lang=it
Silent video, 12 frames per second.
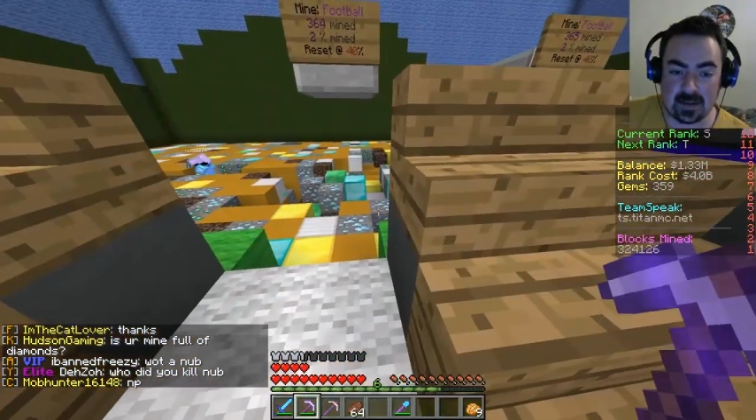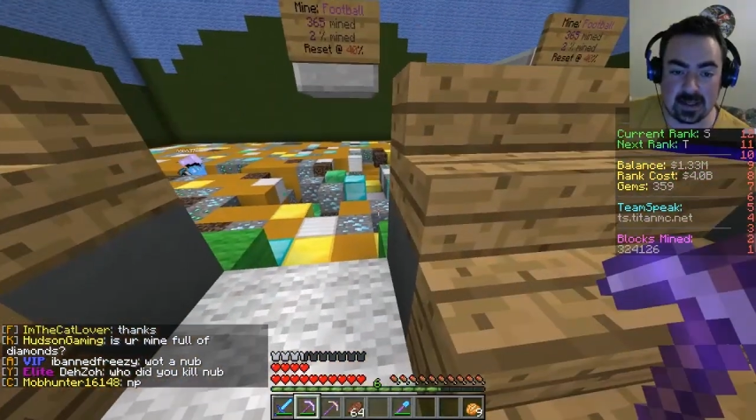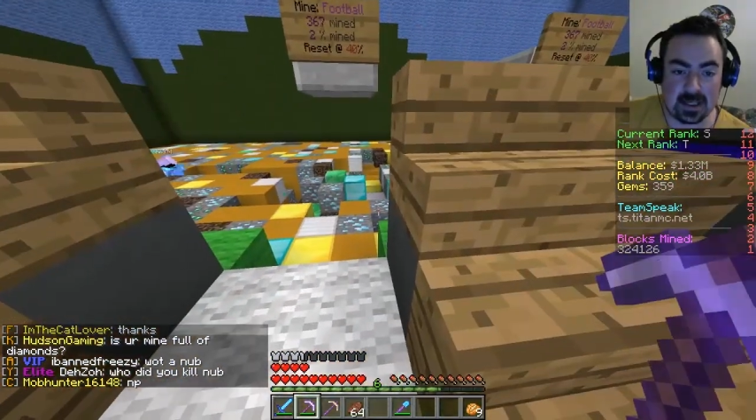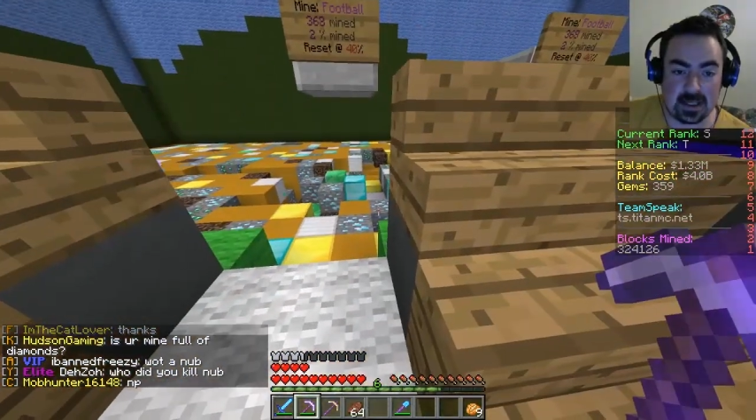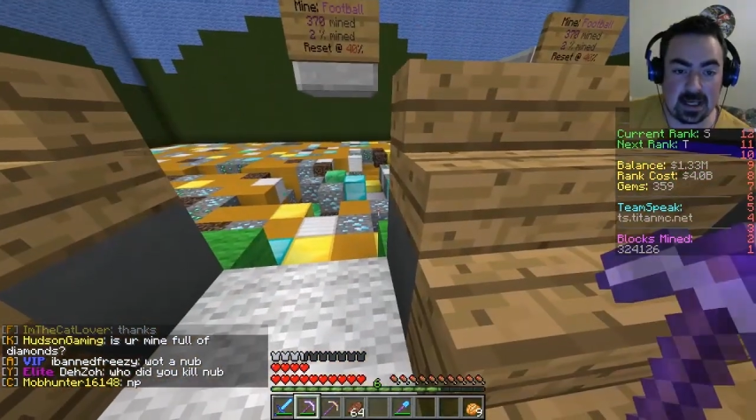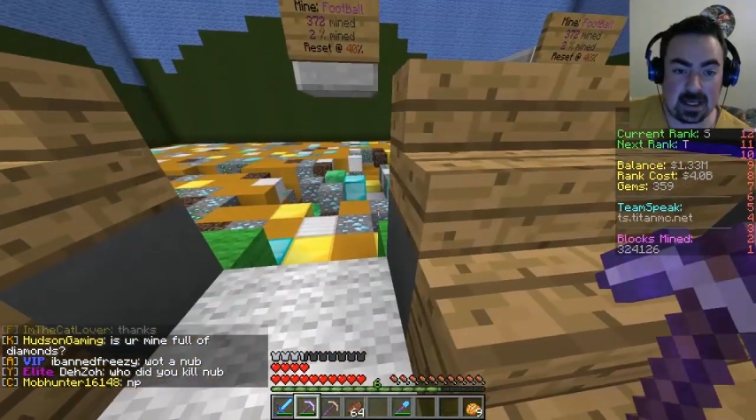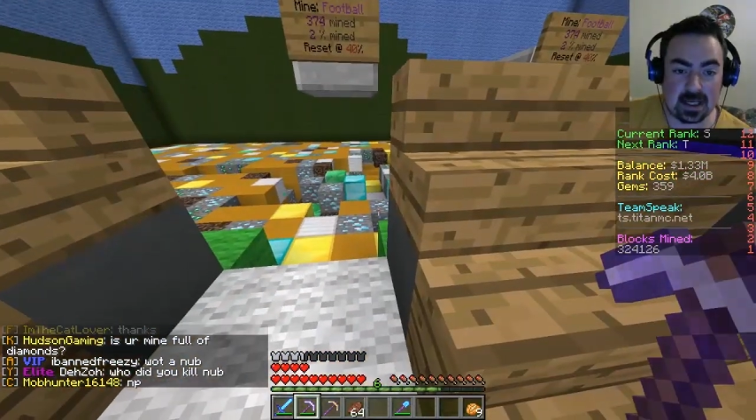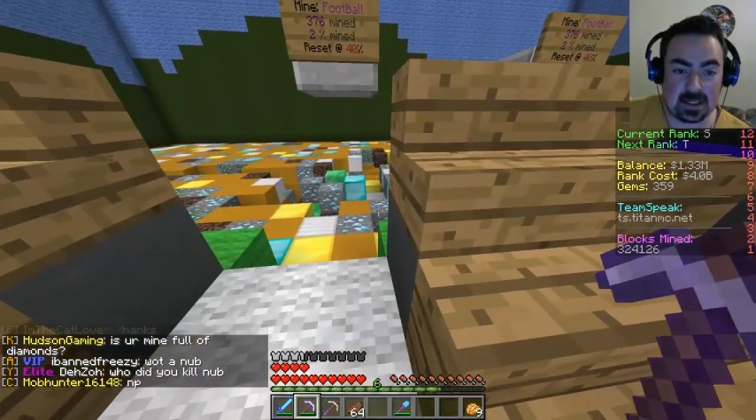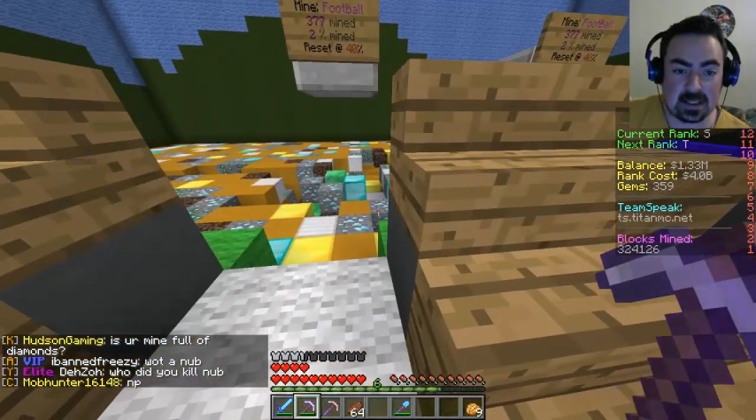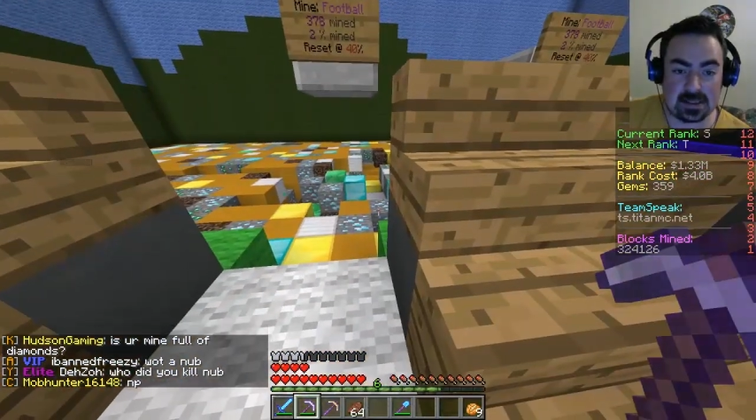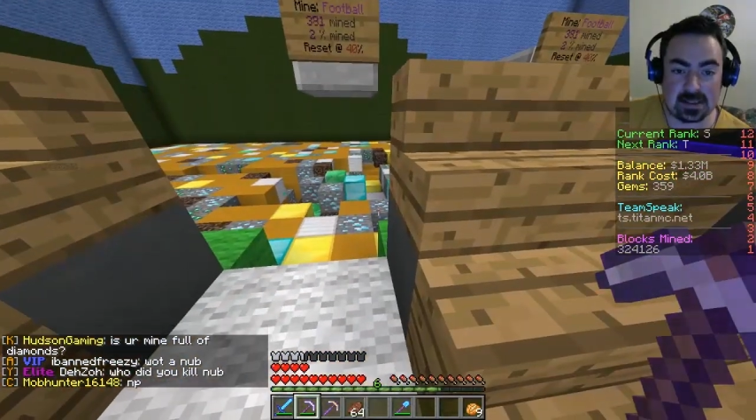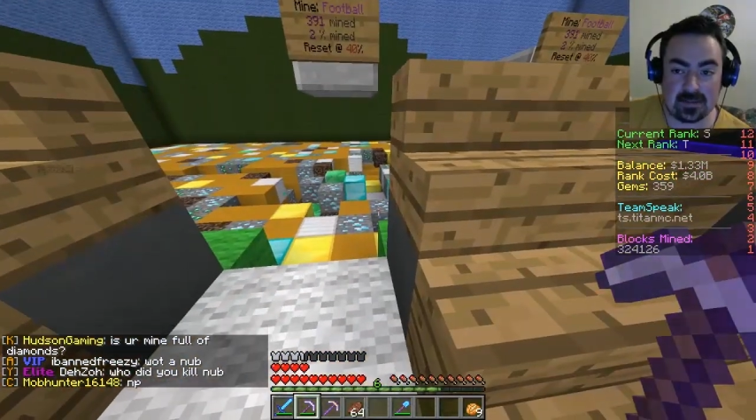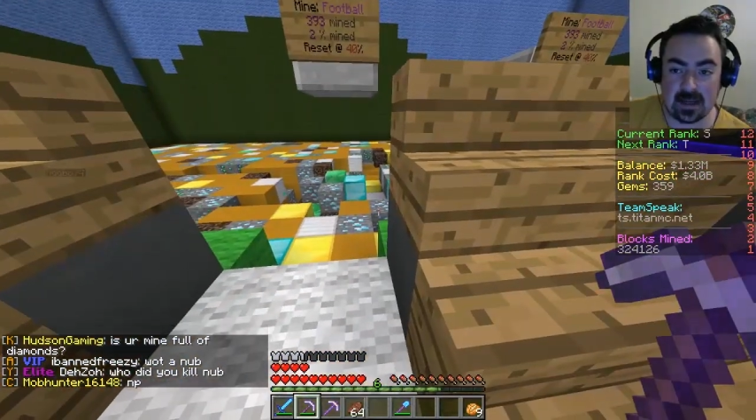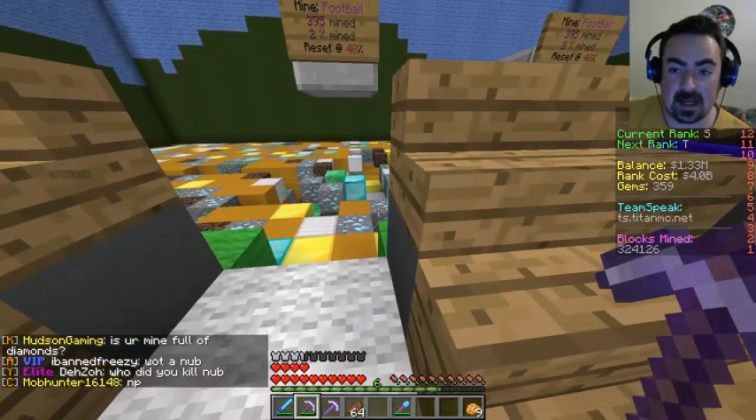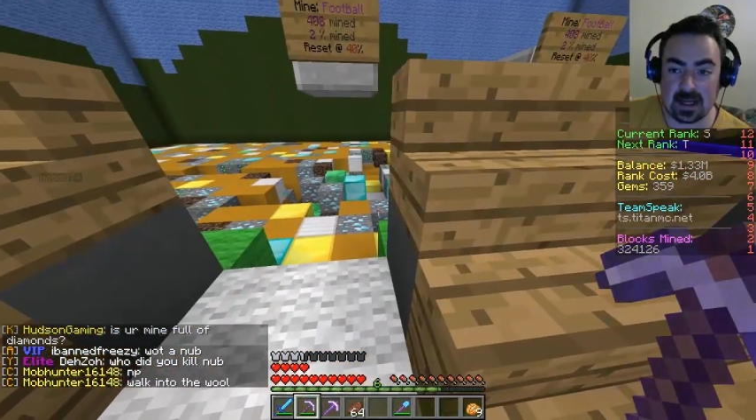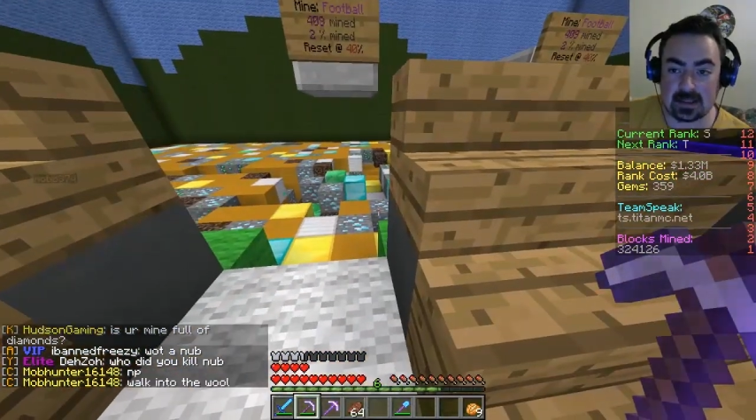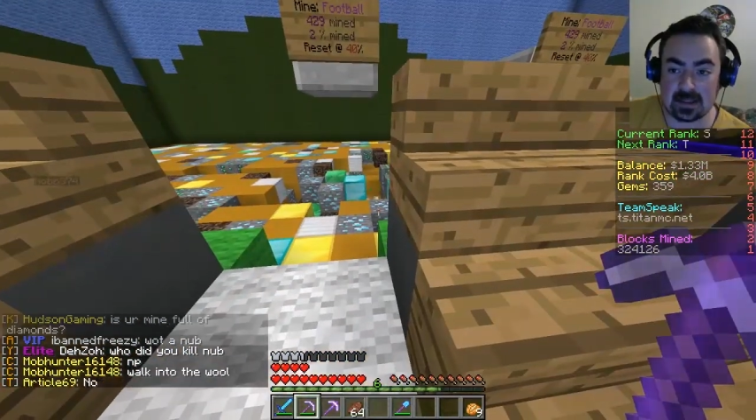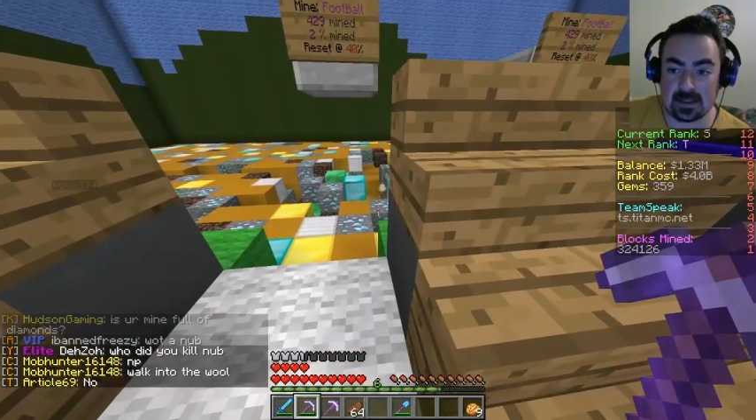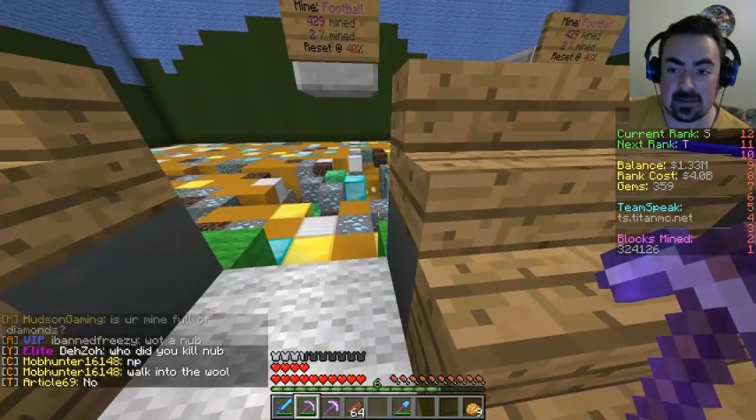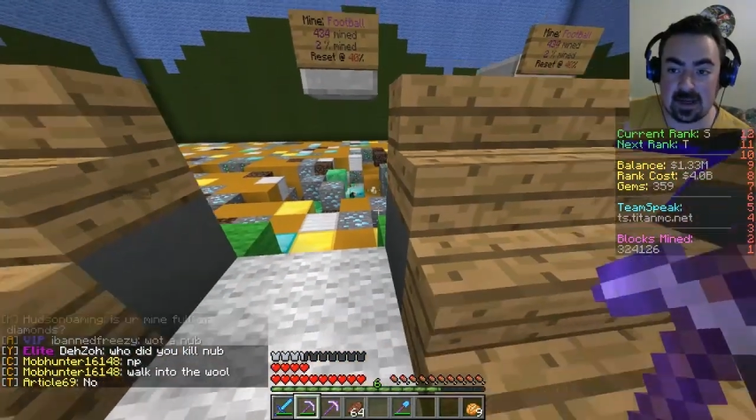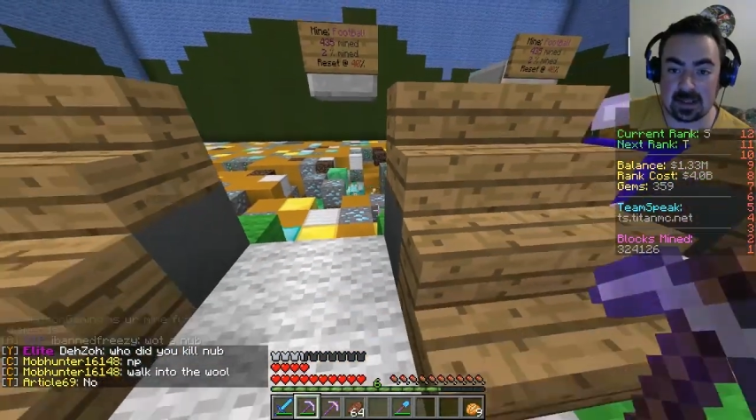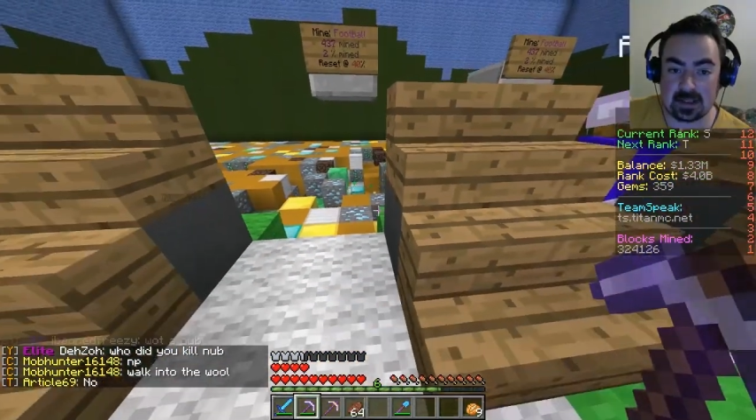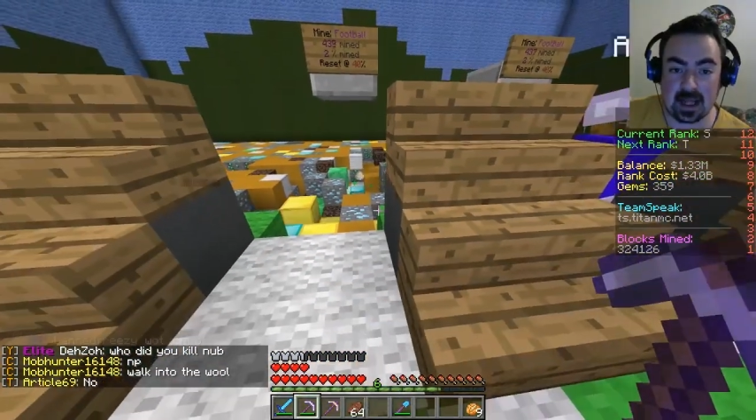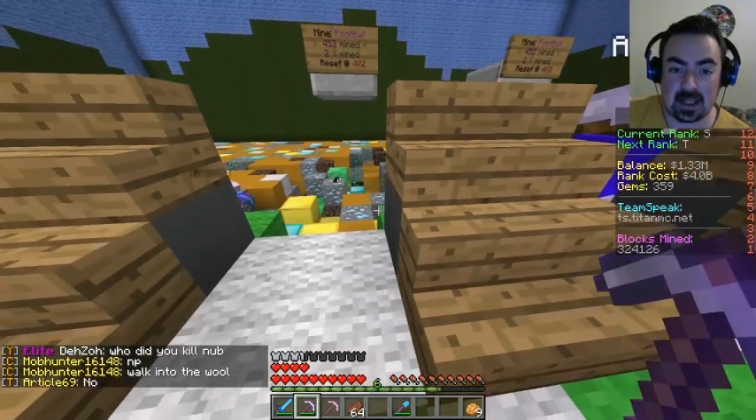maniera da stiparsi
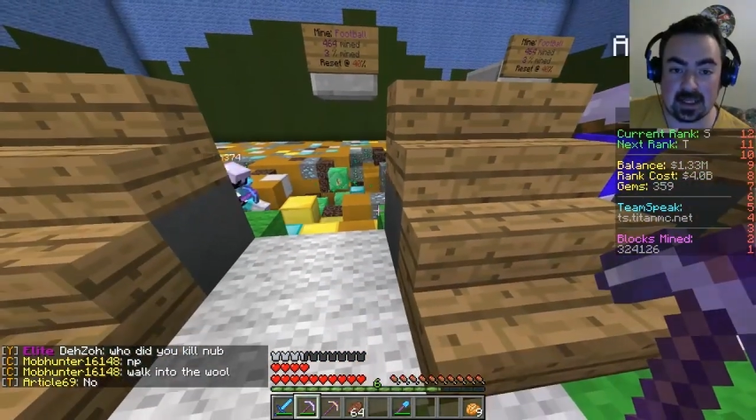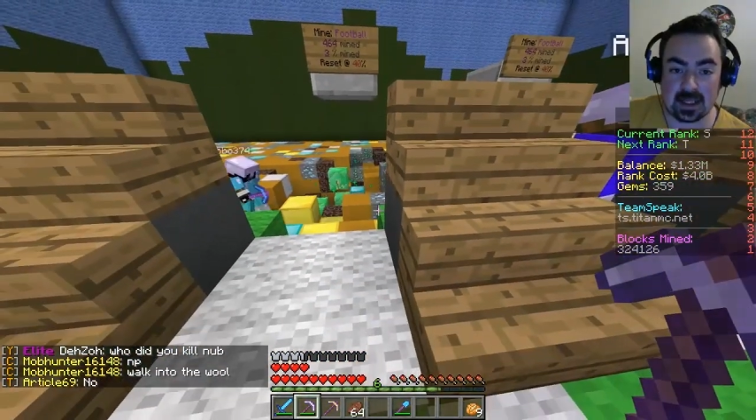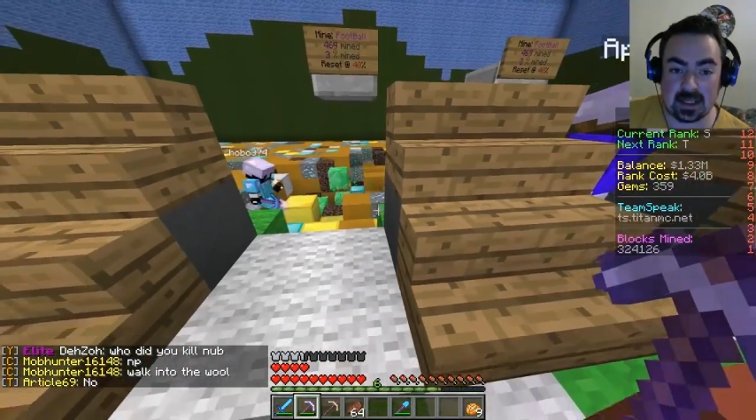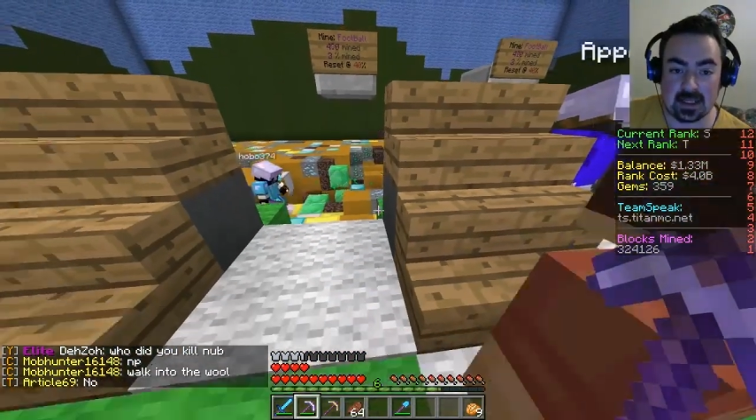Guardate